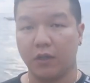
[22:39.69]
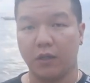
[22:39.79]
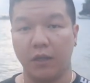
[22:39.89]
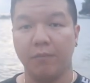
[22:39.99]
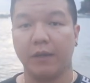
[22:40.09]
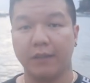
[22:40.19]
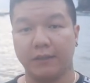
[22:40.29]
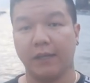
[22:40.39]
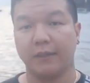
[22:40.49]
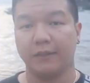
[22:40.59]
ke lima
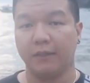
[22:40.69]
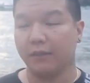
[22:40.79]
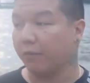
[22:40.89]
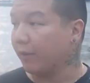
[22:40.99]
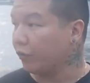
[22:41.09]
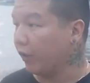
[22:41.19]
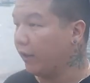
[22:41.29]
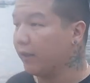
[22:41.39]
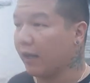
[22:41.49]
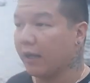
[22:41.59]
destinasi termasuk
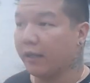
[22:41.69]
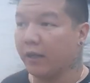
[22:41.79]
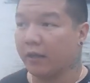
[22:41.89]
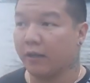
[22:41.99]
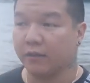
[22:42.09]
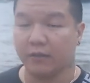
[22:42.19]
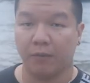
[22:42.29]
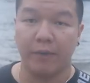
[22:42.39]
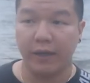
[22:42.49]
ini terakhir Crystal